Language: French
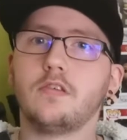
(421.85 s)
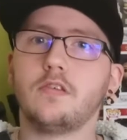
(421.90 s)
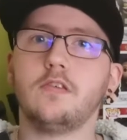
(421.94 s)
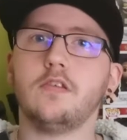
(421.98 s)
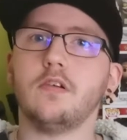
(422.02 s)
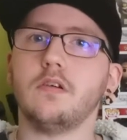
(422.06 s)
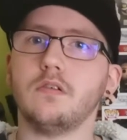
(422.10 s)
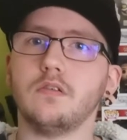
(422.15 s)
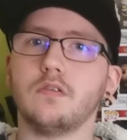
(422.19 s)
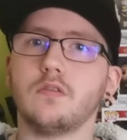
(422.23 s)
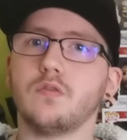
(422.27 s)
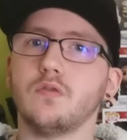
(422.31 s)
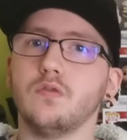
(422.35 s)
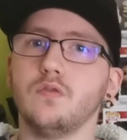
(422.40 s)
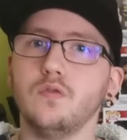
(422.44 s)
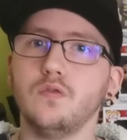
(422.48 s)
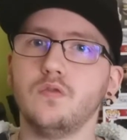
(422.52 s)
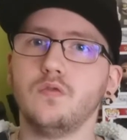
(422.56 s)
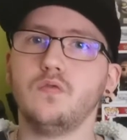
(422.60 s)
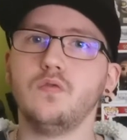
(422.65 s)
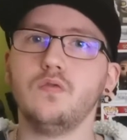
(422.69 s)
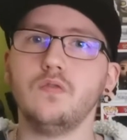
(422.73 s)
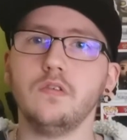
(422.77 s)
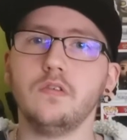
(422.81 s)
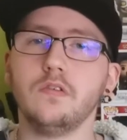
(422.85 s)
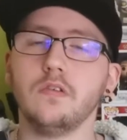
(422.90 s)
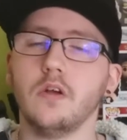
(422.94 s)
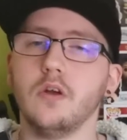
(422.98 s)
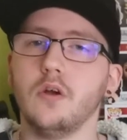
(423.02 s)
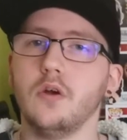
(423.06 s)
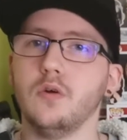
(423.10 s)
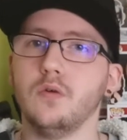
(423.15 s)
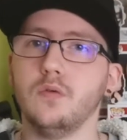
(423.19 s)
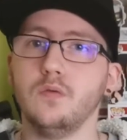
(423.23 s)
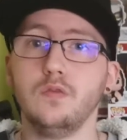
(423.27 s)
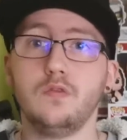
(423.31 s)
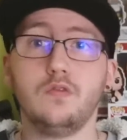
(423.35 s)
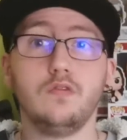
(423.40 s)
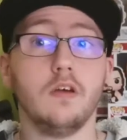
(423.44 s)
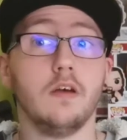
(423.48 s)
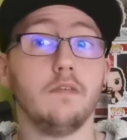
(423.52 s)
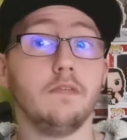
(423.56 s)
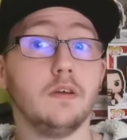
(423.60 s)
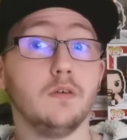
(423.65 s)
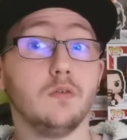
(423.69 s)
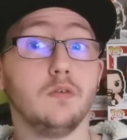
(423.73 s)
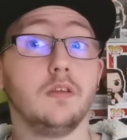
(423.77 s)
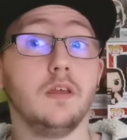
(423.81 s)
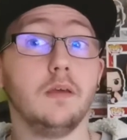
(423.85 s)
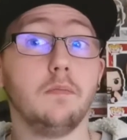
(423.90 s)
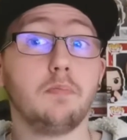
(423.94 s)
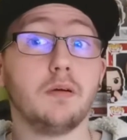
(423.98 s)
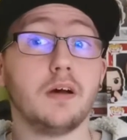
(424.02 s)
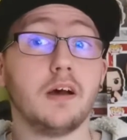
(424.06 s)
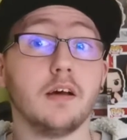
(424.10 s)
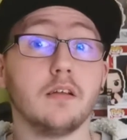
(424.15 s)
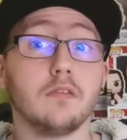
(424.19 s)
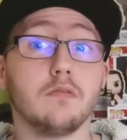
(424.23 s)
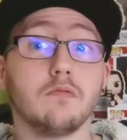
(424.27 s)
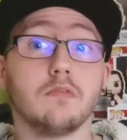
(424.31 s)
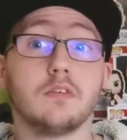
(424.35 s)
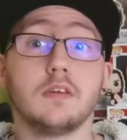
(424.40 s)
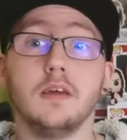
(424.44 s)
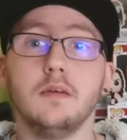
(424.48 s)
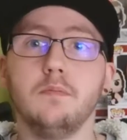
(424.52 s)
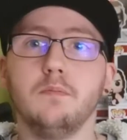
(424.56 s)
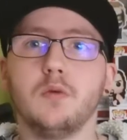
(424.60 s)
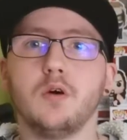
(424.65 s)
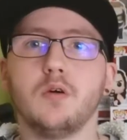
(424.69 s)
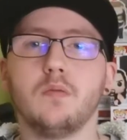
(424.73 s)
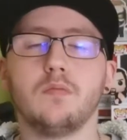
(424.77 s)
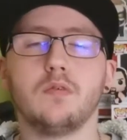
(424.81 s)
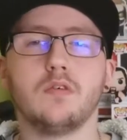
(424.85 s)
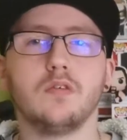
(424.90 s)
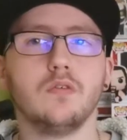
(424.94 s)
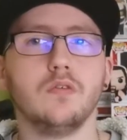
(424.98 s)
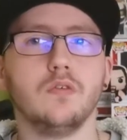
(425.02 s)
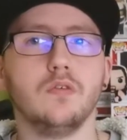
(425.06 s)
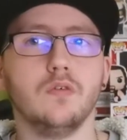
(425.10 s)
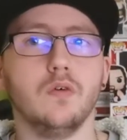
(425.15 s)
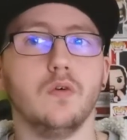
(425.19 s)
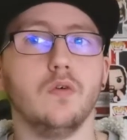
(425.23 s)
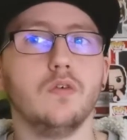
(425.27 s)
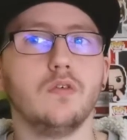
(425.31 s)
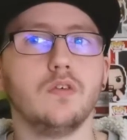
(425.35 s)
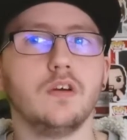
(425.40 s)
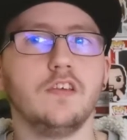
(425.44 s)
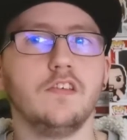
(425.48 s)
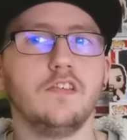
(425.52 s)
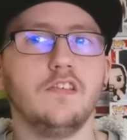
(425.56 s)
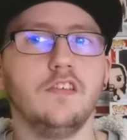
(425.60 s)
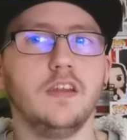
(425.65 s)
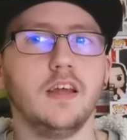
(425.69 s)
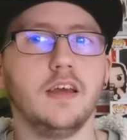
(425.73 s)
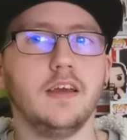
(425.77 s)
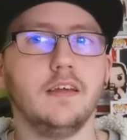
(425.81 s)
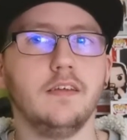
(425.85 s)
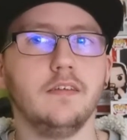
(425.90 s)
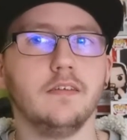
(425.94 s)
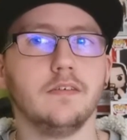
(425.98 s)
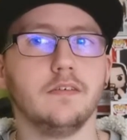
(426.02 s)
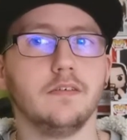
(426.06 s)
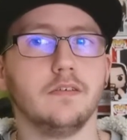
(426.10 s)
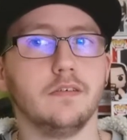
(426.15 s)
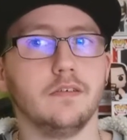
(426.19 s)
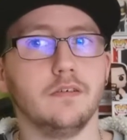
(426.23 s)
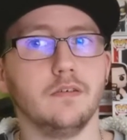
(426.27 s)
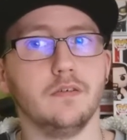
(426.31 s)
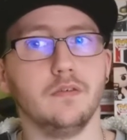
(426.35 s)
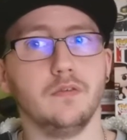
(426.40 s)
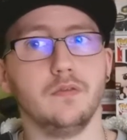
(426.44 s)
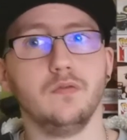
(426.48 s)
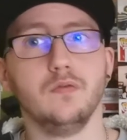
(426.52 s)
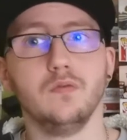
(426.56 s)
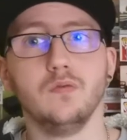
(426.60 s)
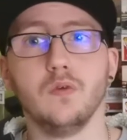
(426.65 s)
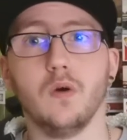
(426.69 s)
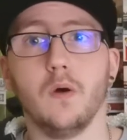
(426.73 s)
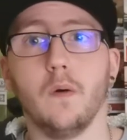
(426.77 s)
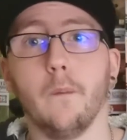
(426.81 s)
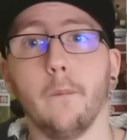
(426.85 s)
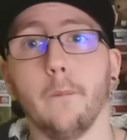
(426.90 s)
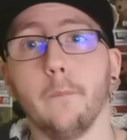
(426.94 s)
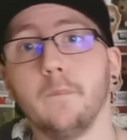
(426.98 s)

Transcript: centre de tous, où tu avais au départ, donc euh, euh, les membres originels du...